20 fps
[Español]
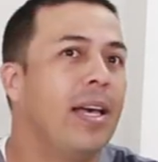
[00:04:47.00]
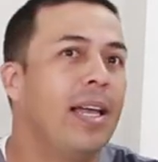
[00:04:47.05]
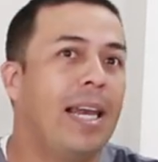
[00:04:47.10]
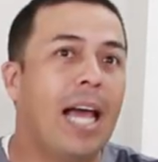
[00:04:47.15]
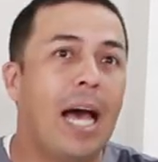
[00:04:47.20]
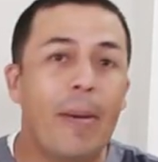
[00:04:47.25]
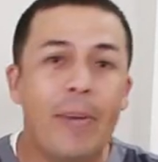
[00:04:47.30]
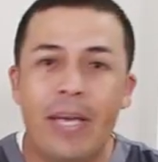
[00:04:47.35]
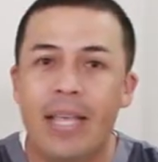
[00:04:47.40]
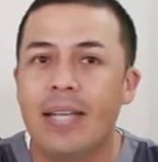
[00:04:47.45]

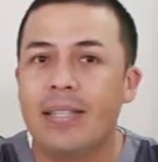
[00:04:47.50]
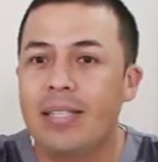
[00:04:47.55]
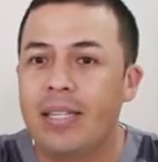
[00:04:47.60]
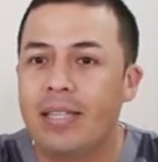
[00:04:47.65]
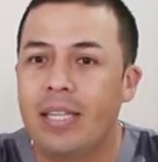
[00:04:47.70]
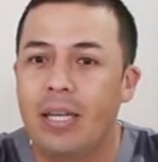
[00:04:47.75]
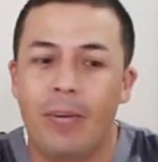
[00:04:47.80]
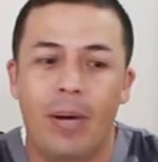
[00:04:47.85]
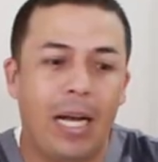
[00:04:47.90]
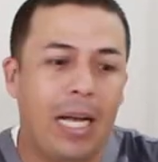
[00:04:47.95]
La vida se
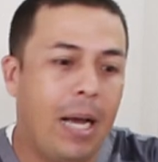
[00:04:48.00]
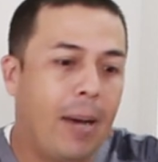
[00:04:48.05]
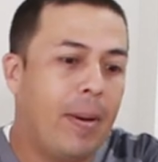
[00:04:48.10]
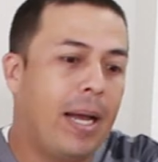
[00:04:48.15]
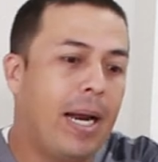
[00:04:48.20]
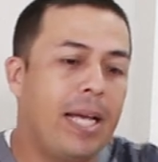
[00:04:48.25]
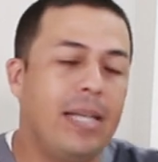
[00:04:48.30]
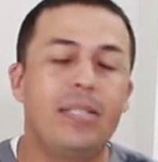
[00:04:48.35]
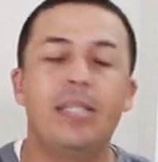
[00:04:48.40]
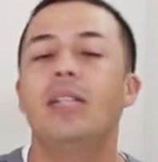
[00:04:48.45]
te va a
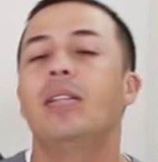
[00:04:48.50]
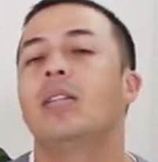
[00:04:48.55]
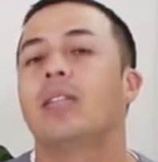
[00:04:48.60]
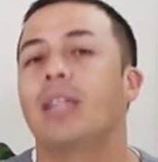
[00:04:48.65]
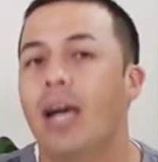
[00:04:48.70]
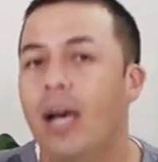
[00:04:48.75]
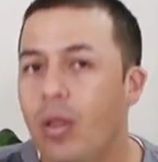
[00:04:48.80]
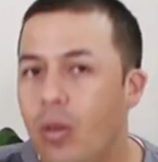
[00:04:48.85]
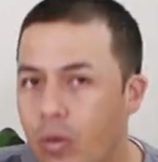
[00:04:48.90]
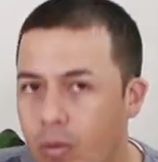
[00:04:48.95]
acabar ahí
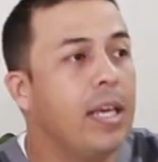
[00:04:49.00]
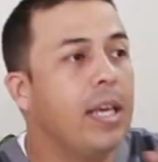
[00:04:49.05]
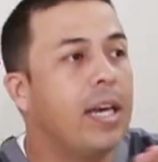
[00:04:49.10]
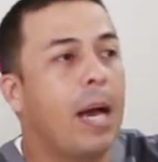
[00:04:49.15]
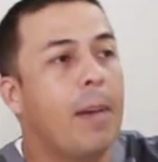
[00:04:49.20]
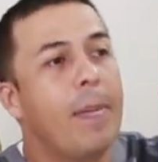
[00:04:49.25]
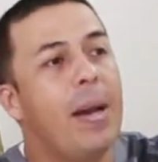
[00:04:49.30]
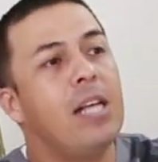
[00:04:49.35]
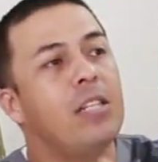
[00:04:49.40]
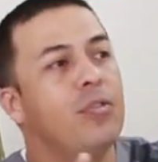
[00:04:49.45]
sentado y
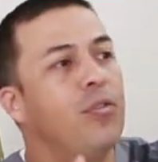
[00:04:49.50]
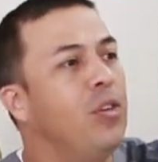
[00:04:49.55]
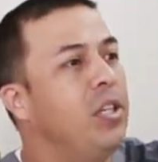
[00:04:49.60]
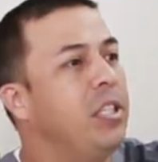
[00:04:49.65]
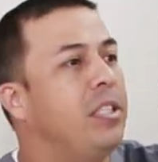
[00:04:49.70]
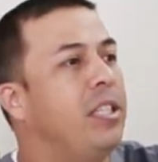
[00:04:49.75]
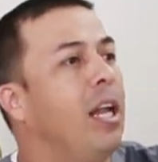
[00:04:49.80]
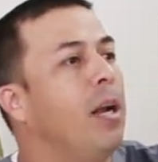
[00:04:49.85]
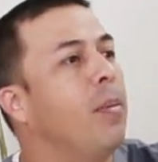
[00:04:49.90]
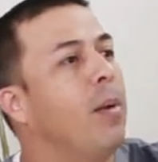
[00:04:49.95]
jamás
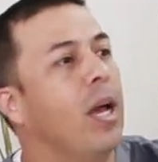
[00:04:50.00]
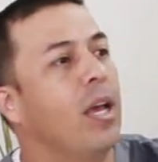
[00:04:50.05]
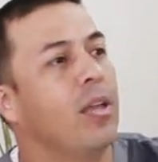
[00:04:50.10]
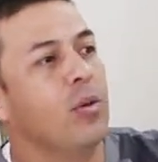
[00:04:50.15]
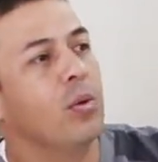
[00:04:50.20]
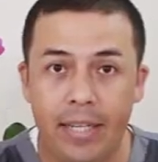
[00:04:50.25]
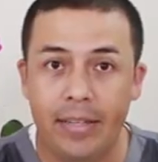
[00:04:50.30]
fuiste al baño.